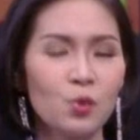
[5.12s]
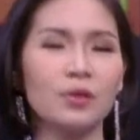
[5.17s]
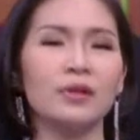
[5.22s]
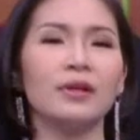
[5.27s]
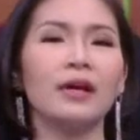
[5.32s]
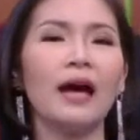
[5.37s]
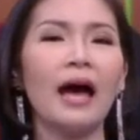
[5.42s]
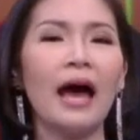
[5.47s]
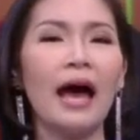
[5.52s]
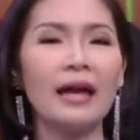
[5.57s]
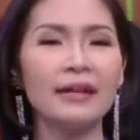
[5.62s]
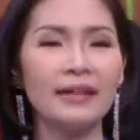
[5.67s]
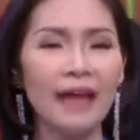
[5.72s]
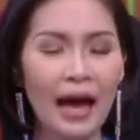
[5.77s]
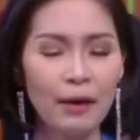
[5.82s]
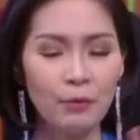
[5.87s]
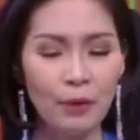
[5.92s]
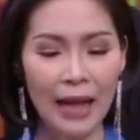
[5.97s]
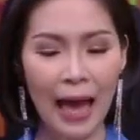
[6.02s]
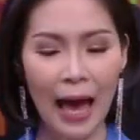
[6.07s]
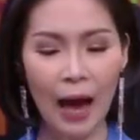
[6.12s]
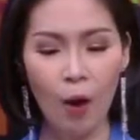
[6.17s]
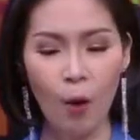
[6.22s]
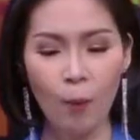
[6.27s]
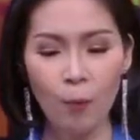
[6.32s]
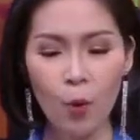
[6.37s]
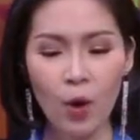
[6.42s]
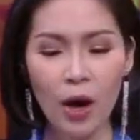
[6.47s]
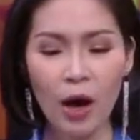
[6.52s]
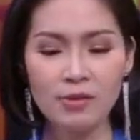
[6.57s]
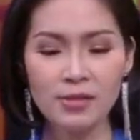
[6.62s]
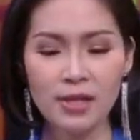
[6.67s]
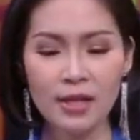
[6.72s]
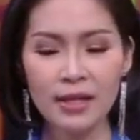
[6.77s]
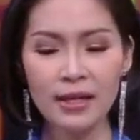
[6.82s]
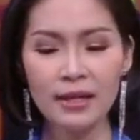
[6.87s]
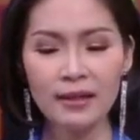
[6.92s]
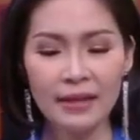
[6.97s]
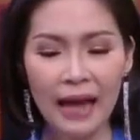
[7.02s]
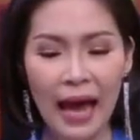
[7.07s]
สุดนะคะได้เวลาของพวกเขาสัก
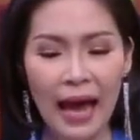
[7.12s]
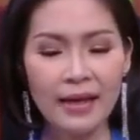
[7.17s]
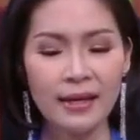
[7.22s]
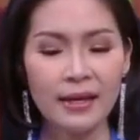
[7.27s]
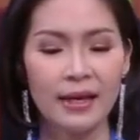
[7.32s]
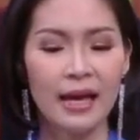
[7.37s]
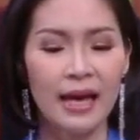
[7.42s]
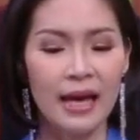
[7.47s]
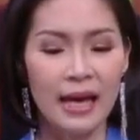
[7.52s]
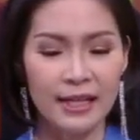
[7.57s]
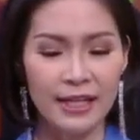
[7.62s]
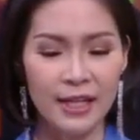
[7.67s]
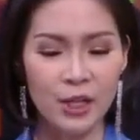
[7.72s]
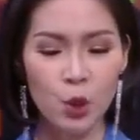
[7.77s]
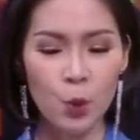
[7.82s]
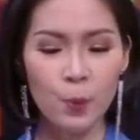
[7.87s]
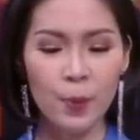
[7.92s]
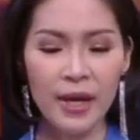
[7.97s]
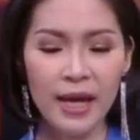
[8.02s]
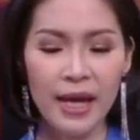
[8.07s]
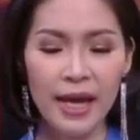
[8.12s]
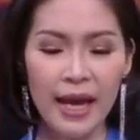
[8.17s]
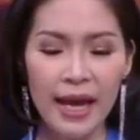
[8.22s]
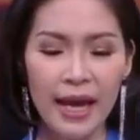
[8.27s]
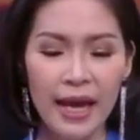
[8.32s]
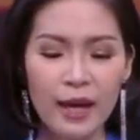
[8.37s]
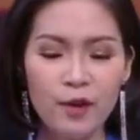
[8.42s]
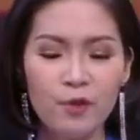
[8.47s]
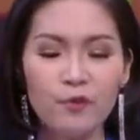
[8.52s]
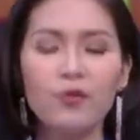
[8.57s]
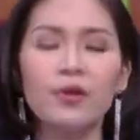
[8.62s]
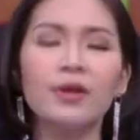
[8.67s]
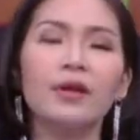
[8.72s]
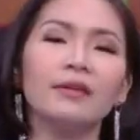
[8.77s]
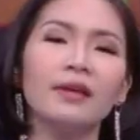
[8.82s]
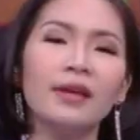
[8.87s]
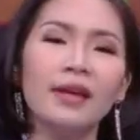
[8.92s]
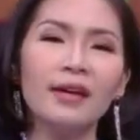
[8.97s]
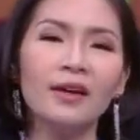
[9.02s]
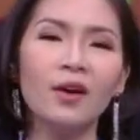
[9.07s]
ทีใน D2B
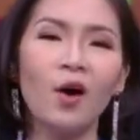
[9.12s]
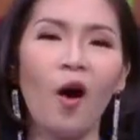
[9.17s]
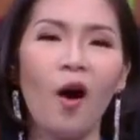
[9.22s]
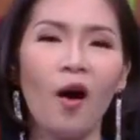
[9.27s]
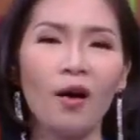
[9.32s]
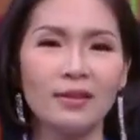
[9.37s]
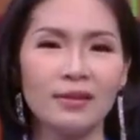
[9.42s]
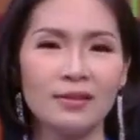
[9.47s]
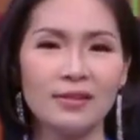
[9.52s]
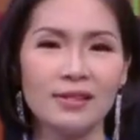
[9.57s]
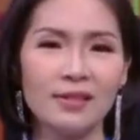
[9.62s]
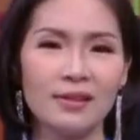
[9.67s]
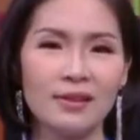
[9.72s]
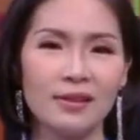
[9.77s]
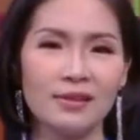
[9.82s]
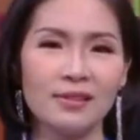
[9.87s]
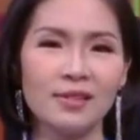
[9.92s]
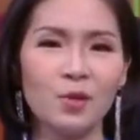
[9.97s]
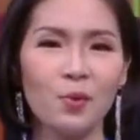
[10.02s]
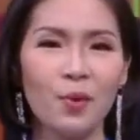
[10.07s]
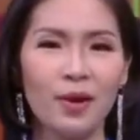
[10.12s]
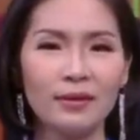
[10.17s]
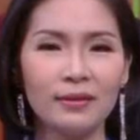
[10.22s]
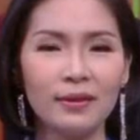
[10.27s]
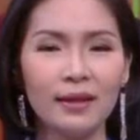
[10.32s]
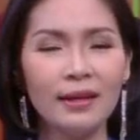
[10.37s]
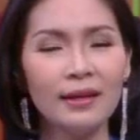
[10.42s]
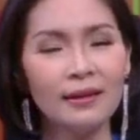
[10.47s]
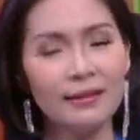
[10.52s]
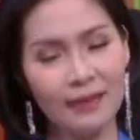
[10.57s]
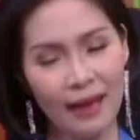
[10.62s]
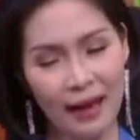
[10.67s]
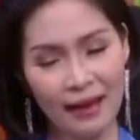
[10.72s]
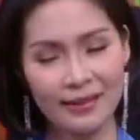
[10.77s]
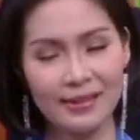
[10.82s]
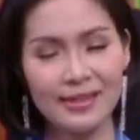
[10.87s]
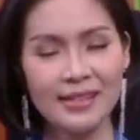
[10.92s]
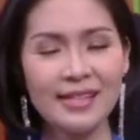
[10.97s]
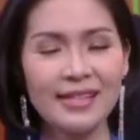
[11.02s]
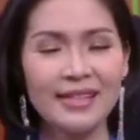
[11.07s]
Infinity Concert
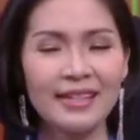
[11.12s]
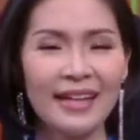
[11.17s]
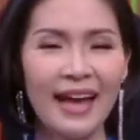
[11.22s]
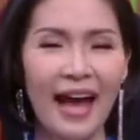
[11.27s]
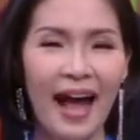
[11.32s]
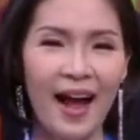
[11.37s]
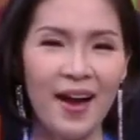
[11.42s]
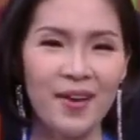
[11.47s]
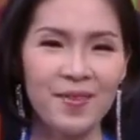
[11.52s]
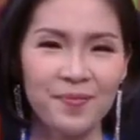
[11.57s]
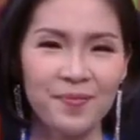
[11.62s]
2019 ค่ะ